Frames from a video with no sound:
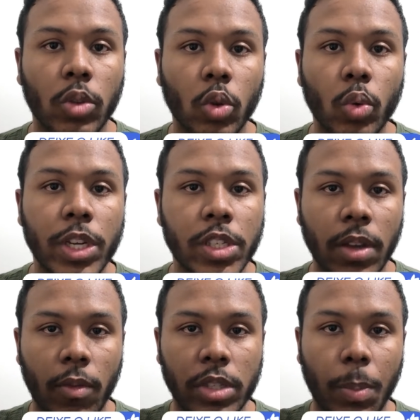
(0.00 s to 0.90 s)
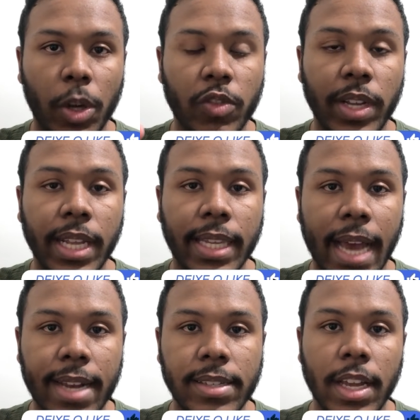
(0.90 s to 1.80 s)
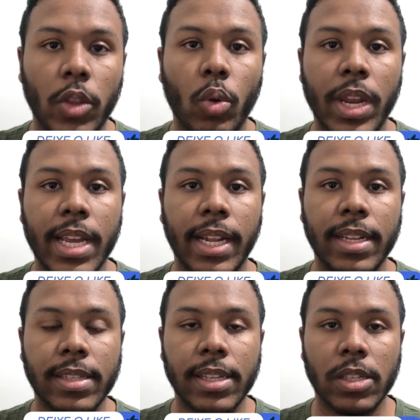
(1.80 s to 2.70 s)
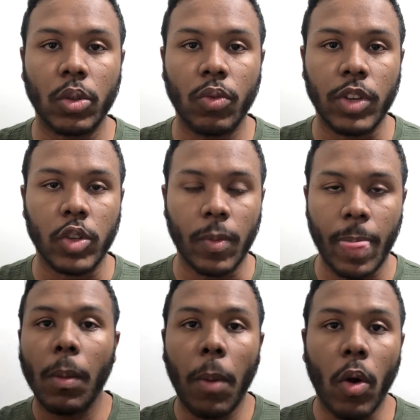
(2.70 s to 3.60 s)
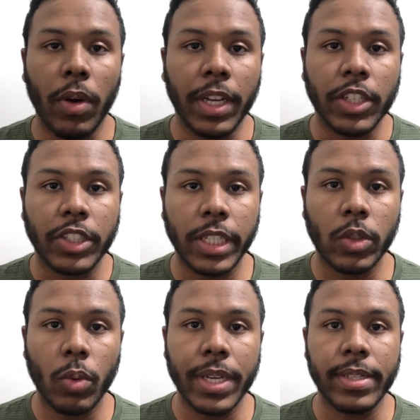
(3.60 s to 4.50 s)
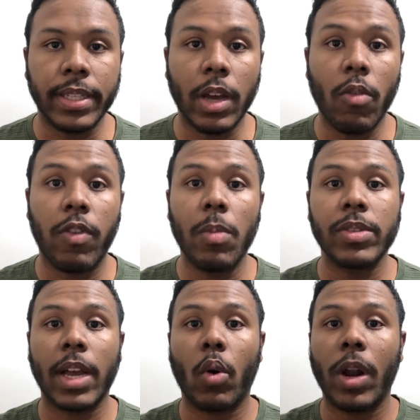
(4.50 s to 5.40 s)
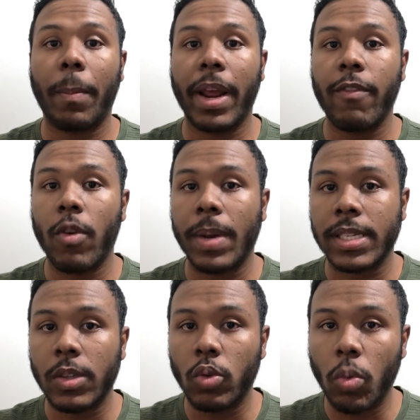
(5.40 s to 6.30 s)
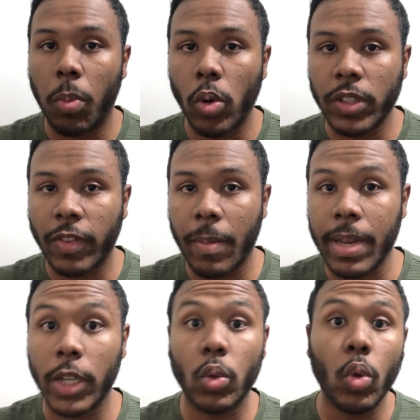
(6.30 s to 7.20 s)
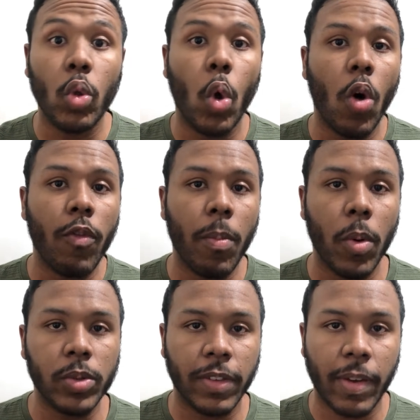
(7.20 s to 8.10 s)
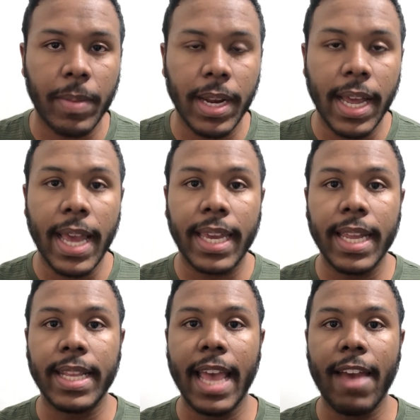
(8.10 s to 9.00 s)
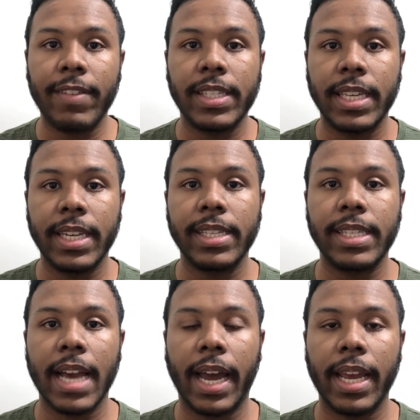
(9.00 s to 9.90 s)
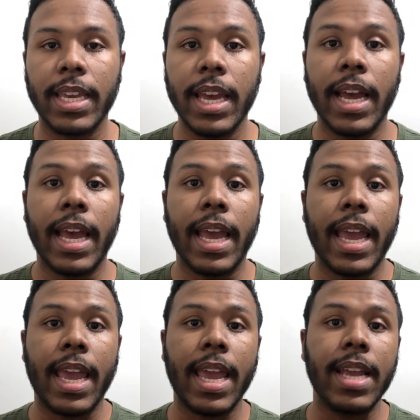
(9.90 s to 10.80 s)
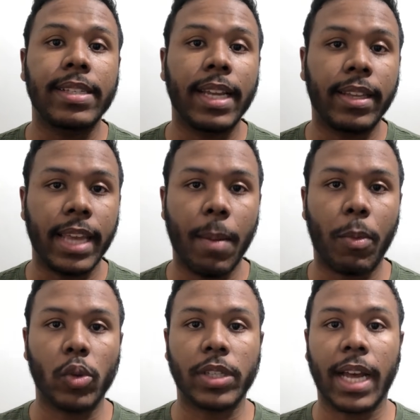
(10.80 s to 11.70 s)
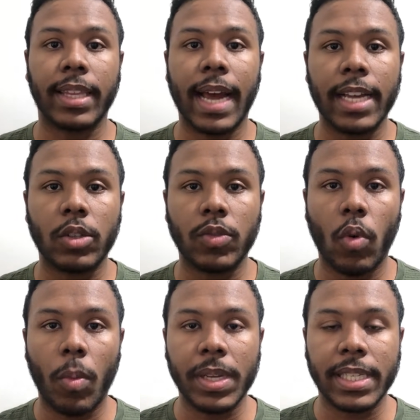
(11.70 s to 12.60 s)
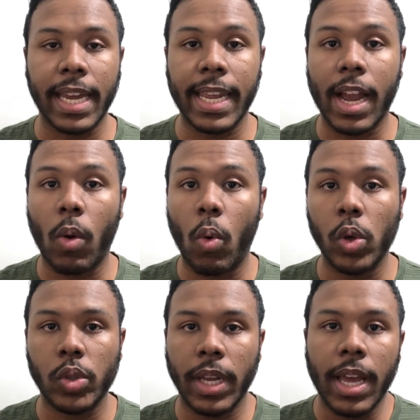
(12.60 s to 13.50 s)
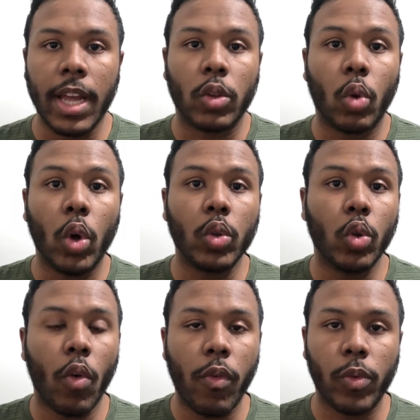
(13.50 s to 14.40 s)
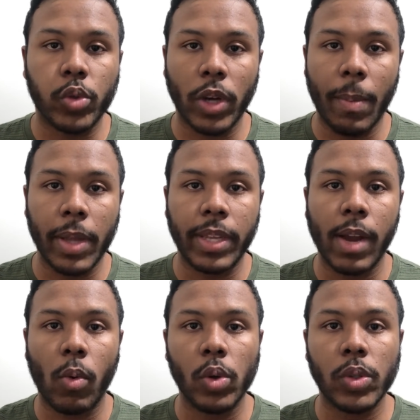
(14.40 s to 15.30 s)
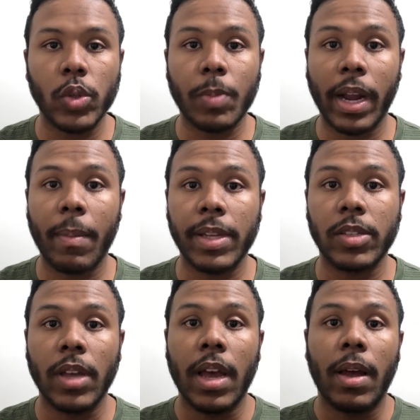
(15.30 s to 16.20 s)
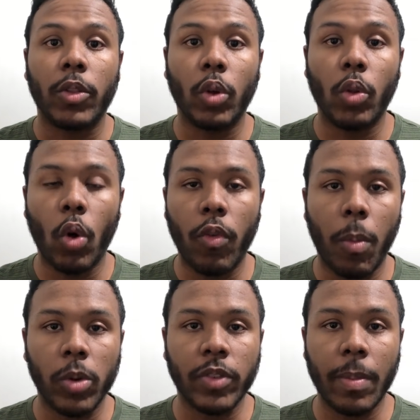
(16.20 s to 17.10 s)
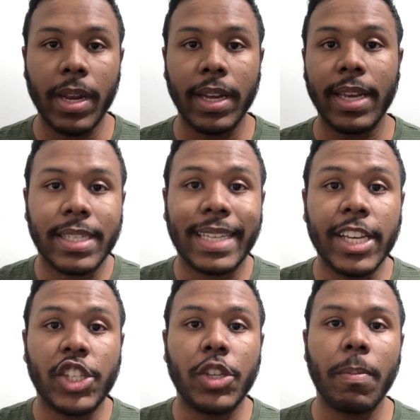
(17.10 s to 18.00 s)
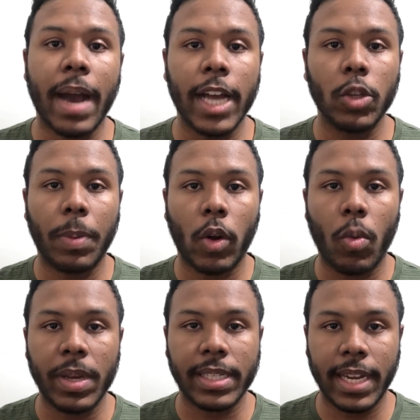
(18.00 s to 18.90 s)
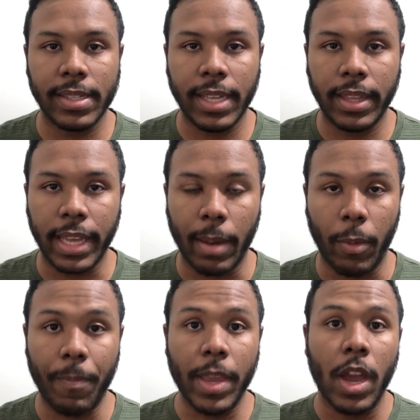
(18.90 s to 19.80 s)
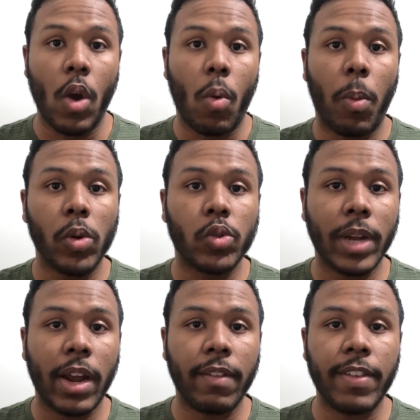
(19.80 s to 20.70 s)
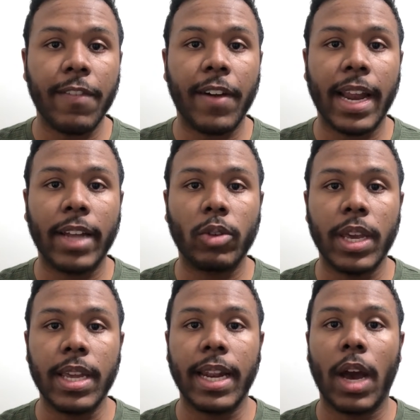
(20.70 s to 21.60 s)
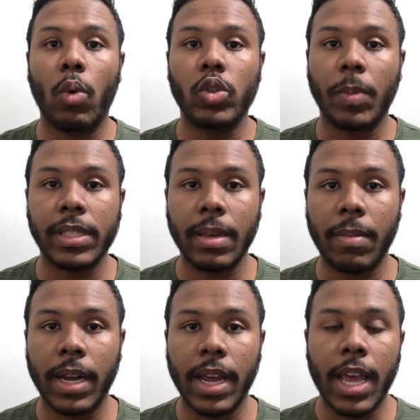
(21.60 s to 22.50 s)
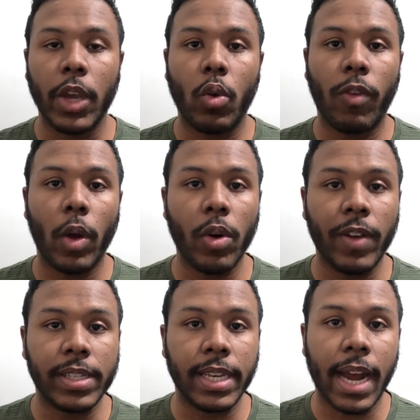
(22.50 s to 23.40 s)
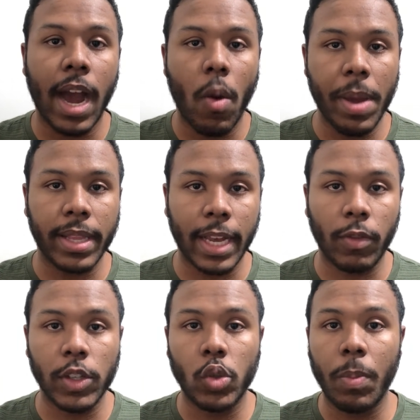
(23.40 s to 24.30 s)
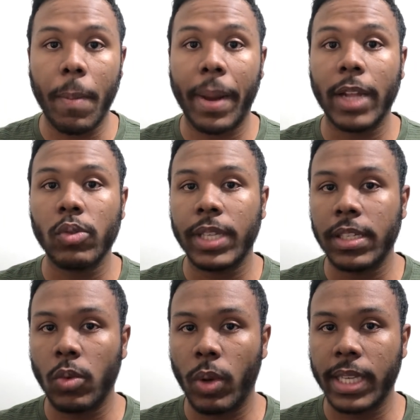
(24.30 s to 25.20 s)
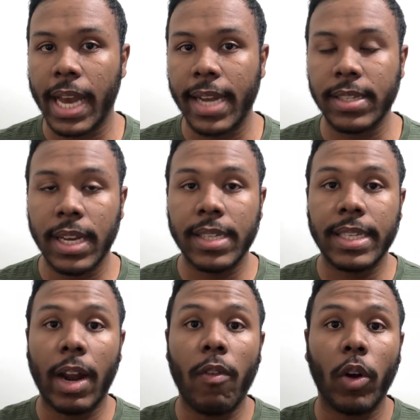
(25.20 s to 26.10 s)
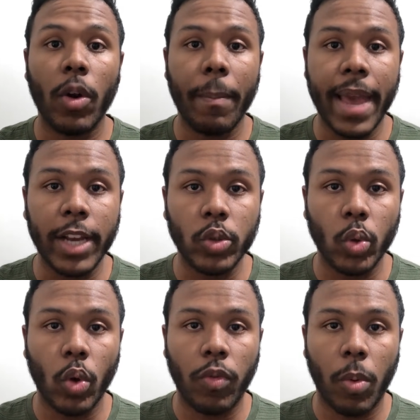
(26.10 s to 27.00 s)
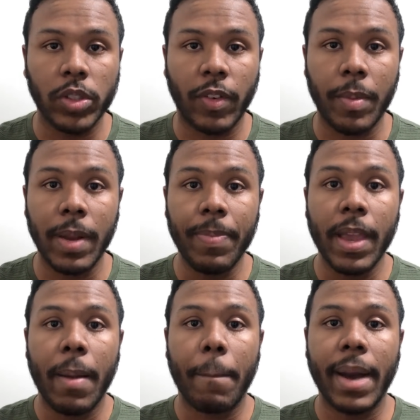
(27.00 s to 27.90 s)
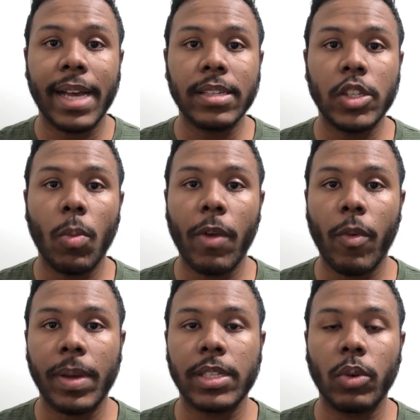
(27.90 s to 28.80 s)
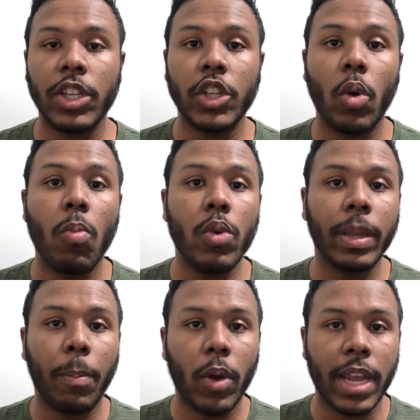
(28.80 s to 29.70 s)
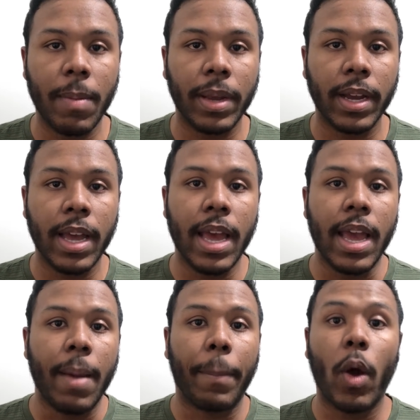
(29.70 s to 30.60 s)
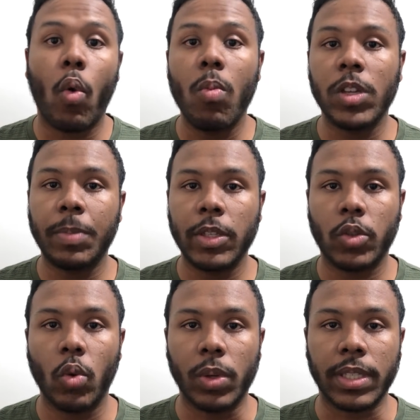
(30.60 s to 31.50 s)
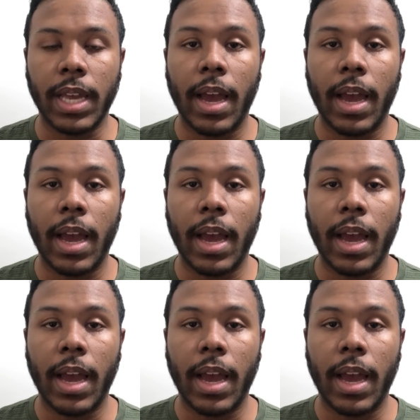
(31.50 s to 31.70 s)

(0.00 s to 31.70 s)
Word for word: Tudo isso você pode ver em detalhes no link na descrição do vídeo. Bom, dito isso, então vamos agora para a informação do Bolsa Família, do novo Bolsa Família que deve se iniciar aí em setembro. Os cadastros vão começar em agosto, né? Todo o novo funcionamento em agosto e os pagamentos do novo Bolsa Família está estimado para começar em setembro. Bolsonaro havia falado aí na última semana que o valor vai ser aumentado, vai subir para 250 reais, será o valor médio do novo Bolsa Família, mas deu uma informação que gerou muita polêmica para algumas pessoas.